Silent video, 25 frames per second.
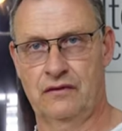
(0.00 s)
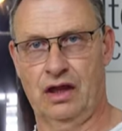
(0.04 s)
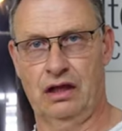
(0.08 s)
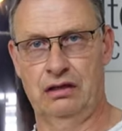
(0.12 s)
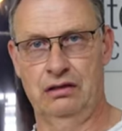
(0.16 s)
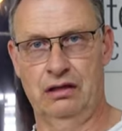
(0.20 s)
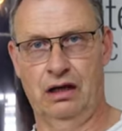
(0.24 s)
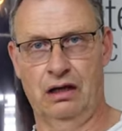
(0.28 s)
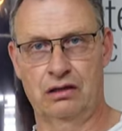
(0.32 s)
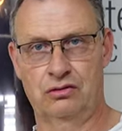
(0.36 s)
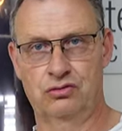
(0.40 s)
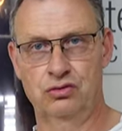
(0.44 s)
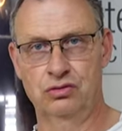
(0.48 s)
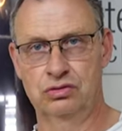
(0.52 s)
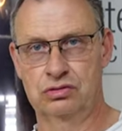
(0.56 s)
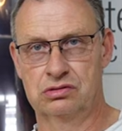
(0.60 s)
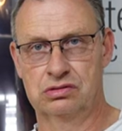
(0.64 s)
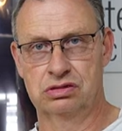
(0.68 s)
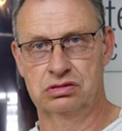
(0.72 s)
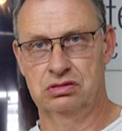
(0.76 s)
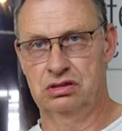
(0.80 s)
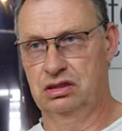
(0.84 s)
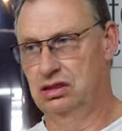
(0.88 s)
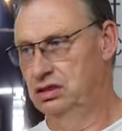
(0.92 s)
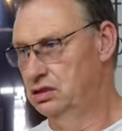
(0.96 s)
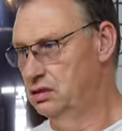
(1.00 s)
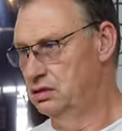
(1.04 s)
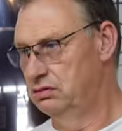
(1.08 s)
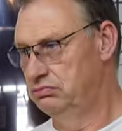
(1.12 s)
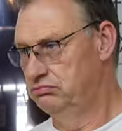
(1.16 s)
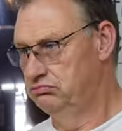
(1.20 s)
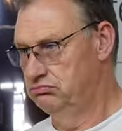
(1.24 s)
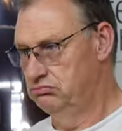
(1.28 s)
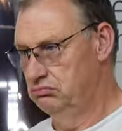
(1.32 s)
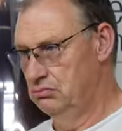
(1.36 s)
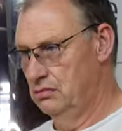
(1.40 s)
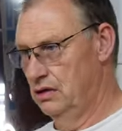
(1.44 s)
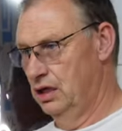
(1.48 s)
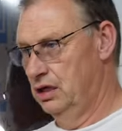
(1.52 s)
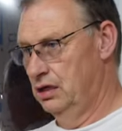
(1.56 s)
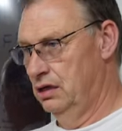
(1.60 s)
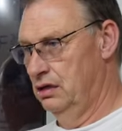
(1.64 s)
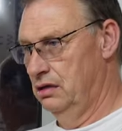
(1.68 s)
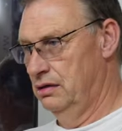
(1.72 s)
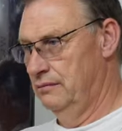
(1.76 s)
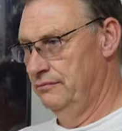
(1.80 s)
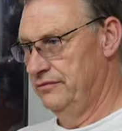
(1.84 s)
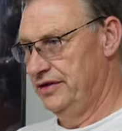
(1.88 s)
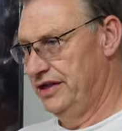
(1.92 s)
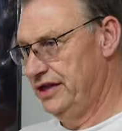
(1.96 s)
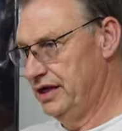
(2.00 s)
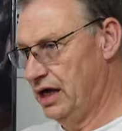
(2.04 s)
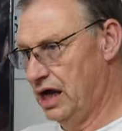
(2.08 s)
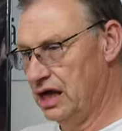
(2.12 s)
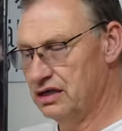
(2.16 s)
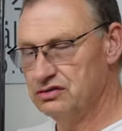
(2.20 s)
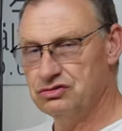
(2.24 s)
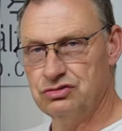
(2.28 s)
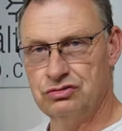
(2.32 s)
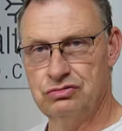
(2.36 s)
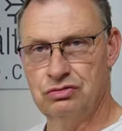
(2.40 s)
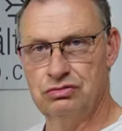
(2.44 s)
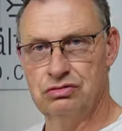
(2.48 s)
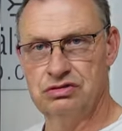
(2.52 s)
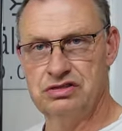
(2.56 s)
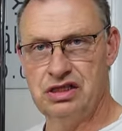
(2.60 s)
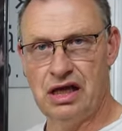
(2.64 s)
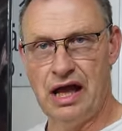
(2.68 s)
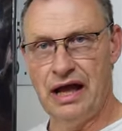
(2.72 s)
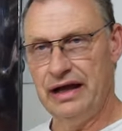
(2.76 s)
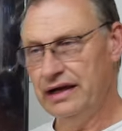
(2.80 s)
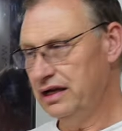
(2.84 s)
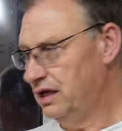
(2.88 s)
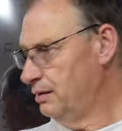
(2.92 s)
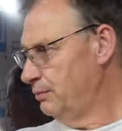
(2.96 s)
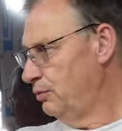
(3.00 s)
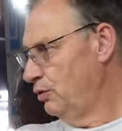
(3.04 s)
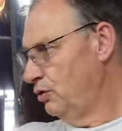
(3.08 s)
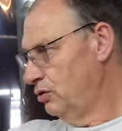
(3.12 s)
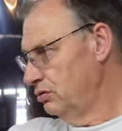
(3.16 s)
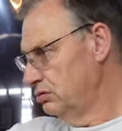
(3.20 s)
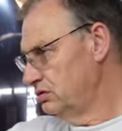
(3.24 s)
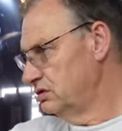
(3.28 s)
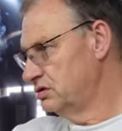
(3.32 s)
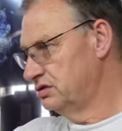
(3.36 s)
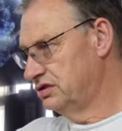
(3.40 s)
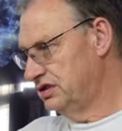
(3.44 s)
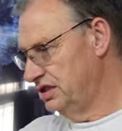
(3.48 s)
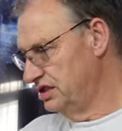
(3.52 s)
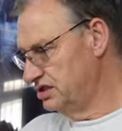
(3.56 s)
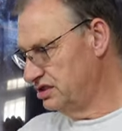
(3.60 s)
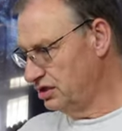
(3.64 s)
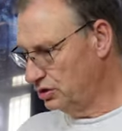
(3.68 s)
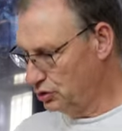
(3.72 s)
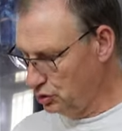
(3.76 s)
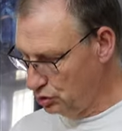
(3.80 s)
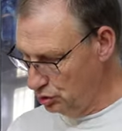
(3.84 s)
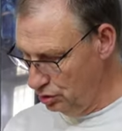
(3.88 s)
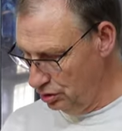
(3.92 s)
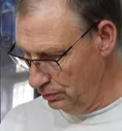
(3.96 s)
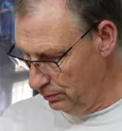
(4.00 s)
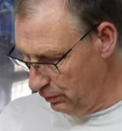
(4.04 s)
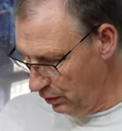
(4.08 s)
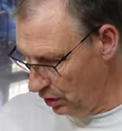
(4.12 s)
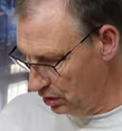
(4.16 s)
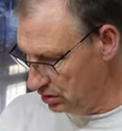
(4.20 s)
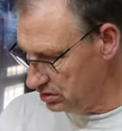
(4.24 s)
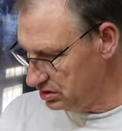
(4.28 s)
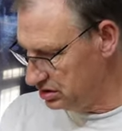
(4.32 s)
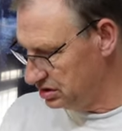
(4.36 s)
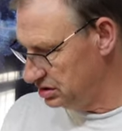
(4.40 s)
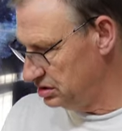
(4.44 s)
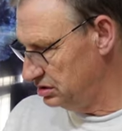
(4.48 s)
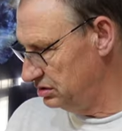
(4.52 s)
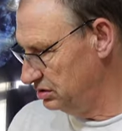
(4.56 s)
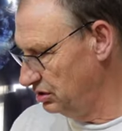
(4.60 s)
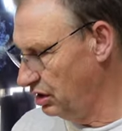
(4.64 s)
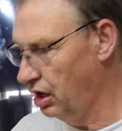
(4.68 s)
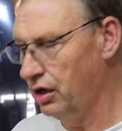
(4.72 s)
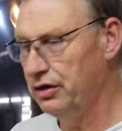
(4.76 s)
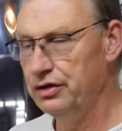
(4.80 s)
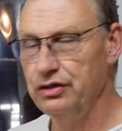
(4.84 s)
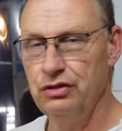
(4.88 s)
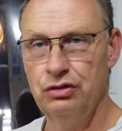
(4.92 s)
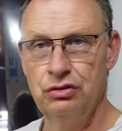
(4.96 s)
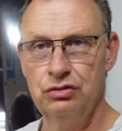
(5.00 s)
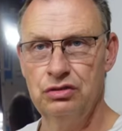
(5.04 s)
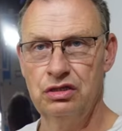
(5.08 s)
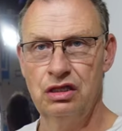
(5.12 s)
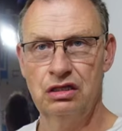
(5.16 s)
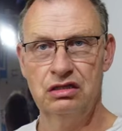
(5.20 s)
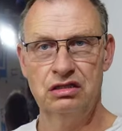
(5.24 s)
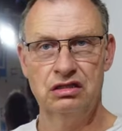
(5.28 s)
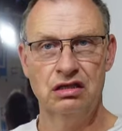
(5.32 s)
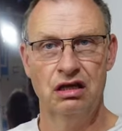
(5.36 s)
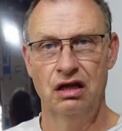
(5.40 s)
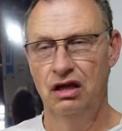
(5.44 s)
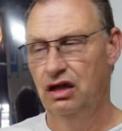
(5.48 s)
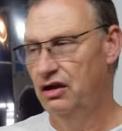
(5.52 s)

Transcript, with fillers: Ja gut, äh, hier hast du das Angebot, diese Kühlbox 900